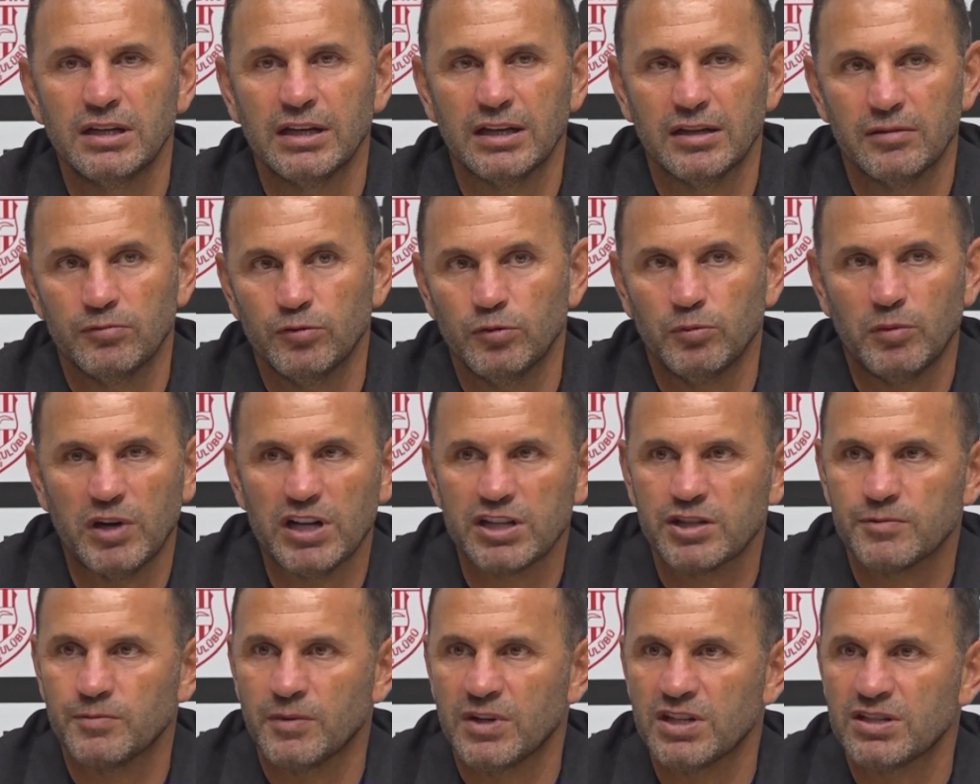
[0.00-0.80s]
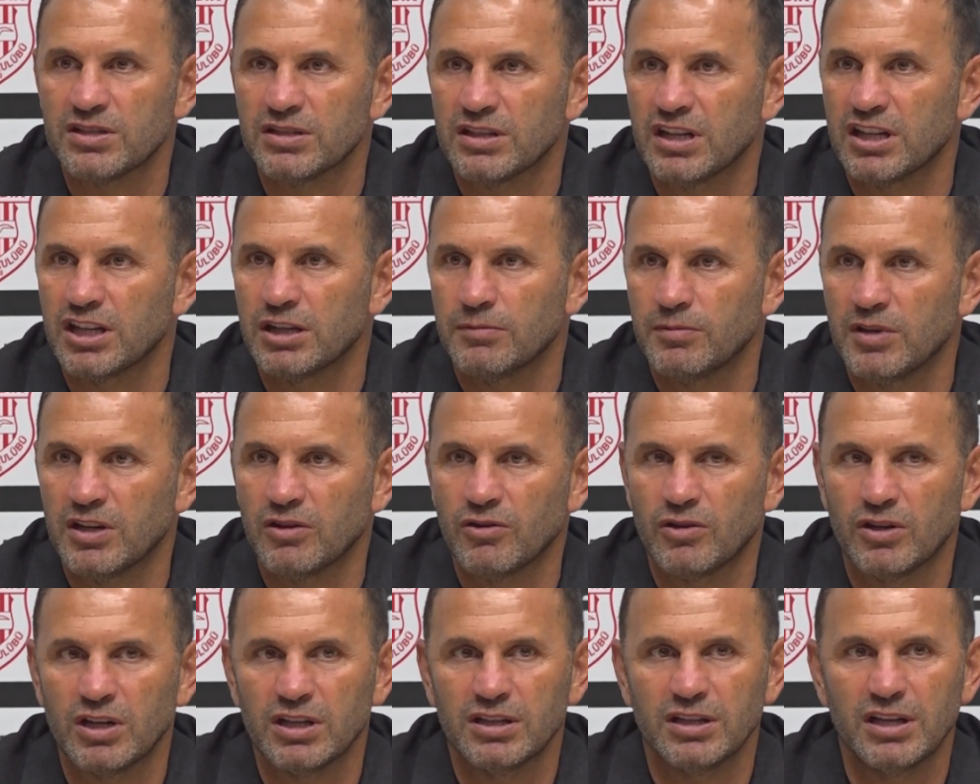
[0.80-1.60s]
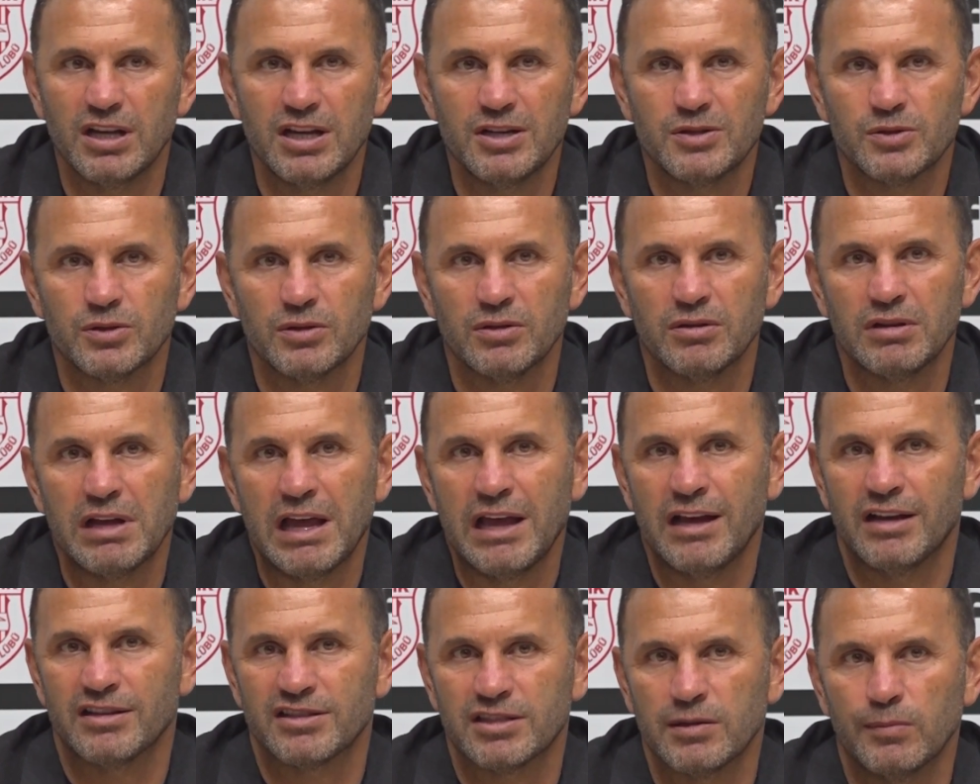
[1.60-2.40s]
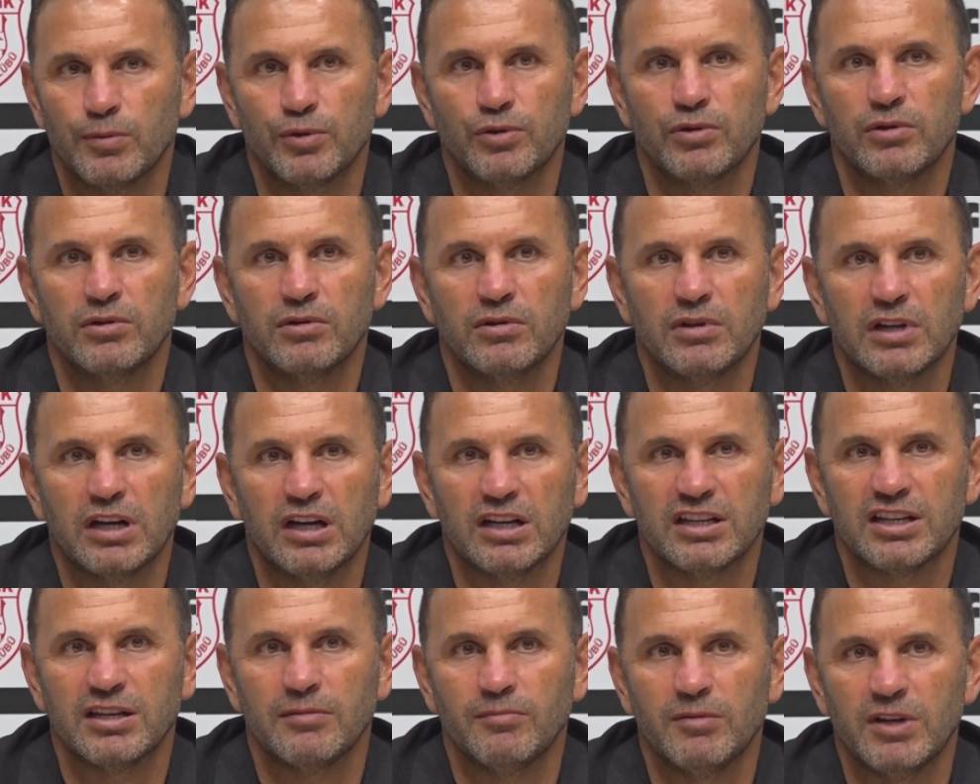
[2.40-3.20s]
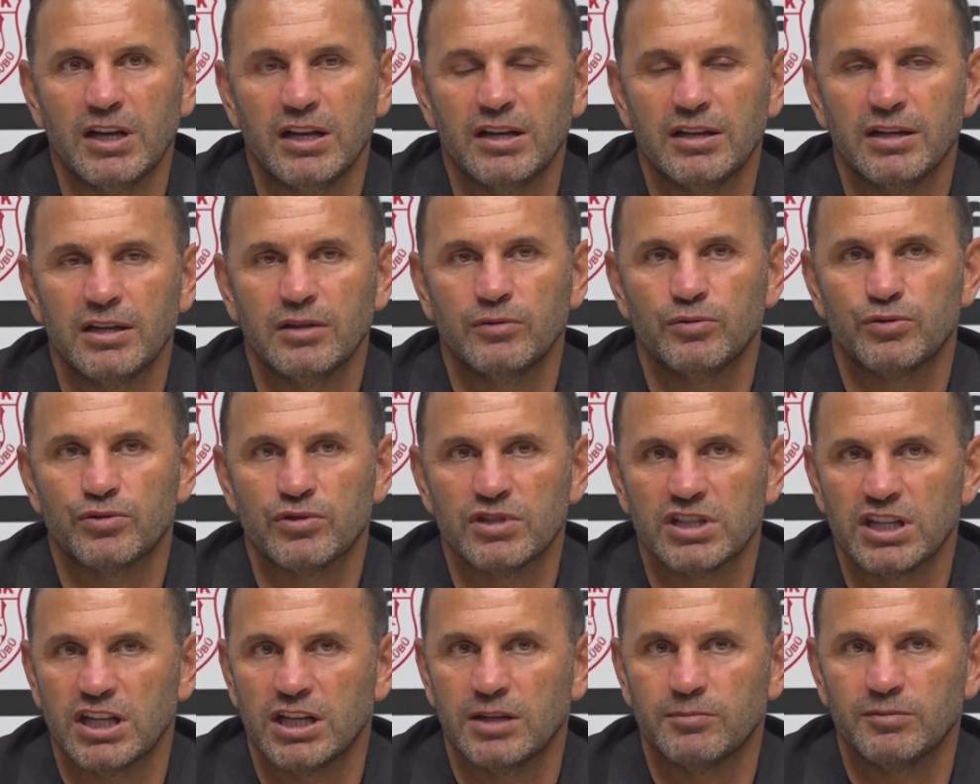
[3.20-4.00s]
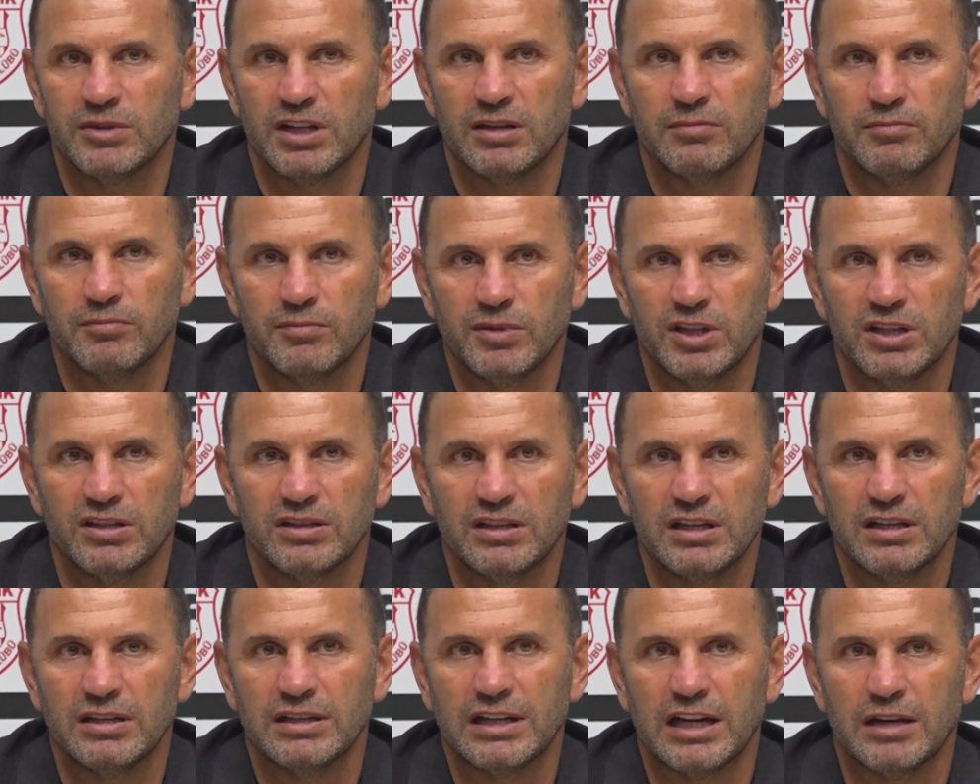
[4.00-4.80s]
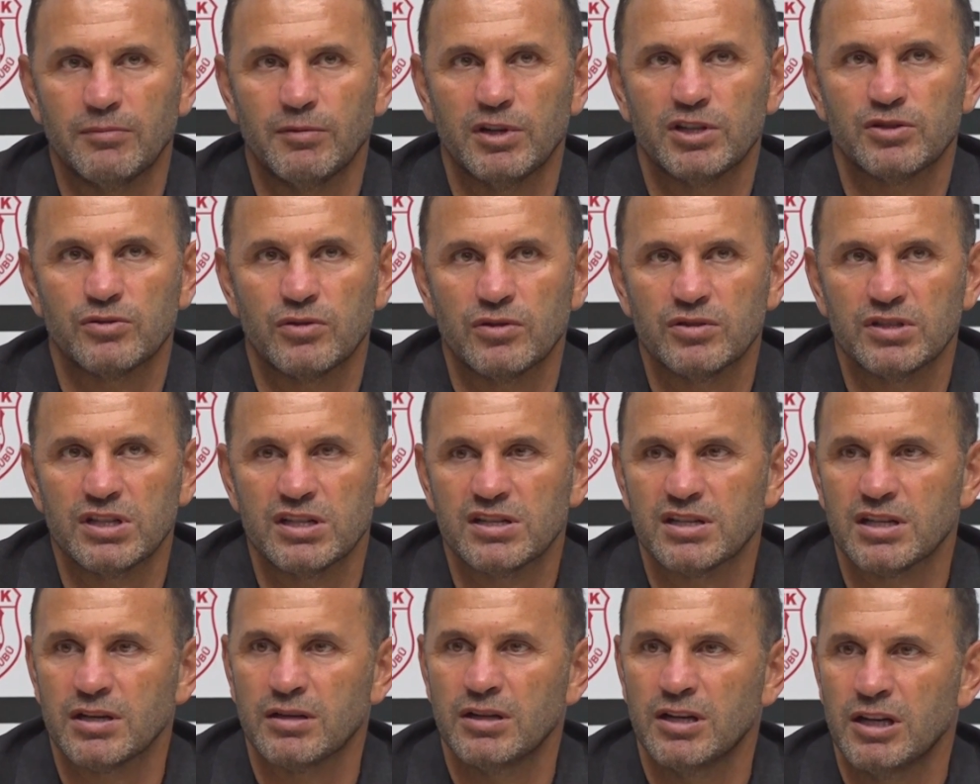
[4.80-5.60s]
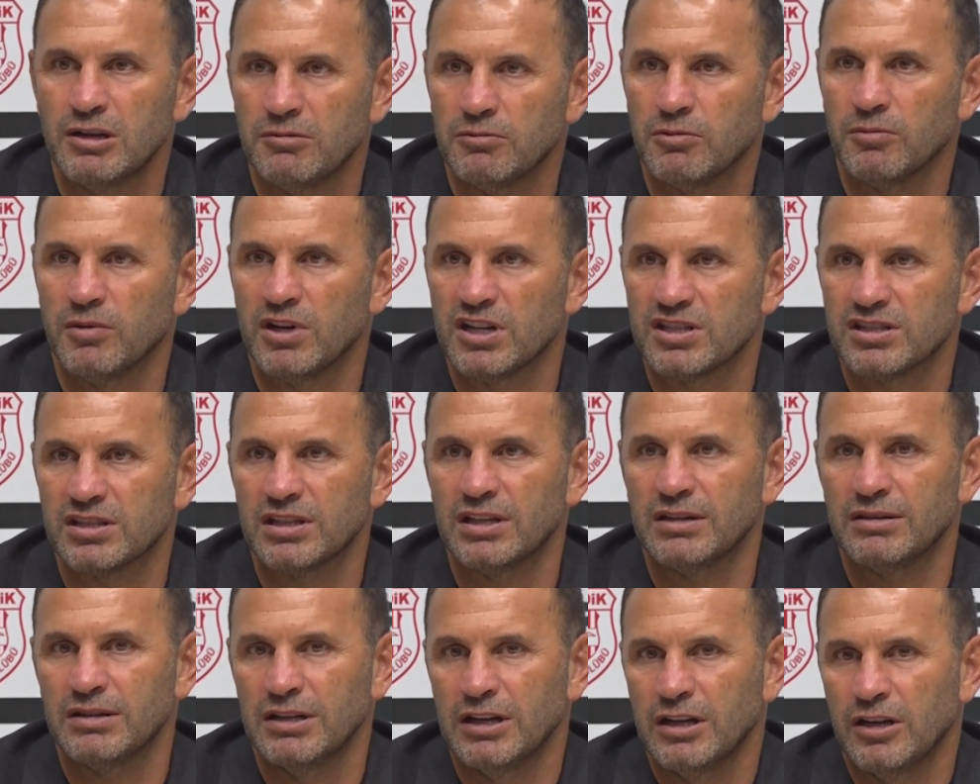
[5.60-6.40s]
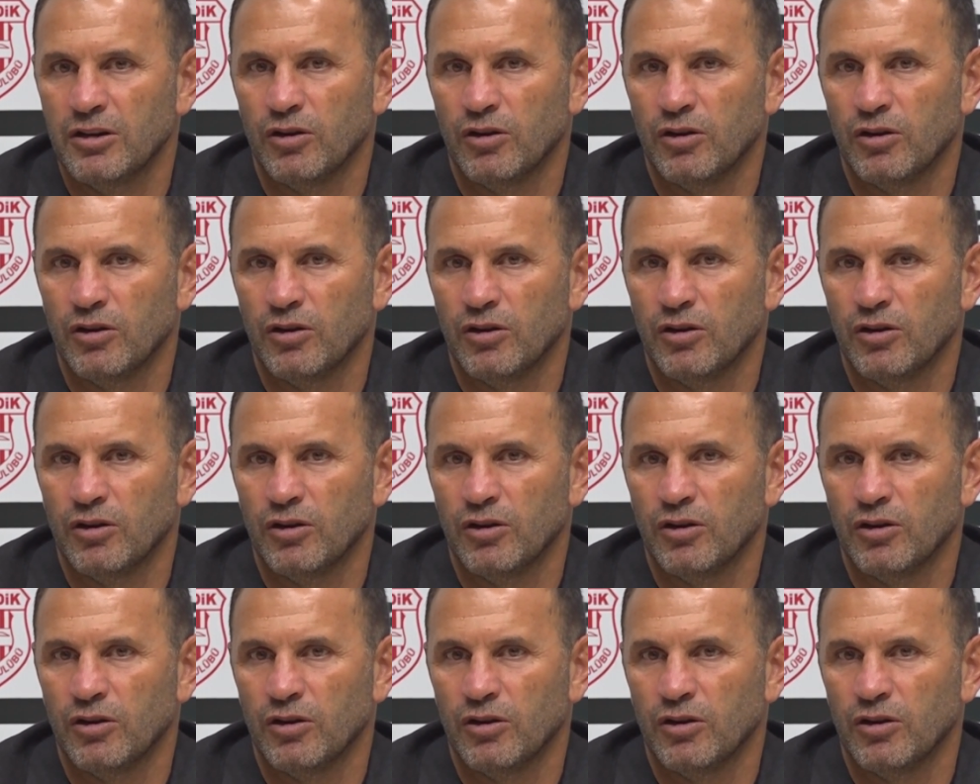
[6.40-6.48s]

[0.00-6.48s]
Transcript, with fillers: E, bu maç maç rakibe göre değişiyor. Aslında bugün hakimle ilgili düşüncelerimden biri de yani maç öncesi bu maçta.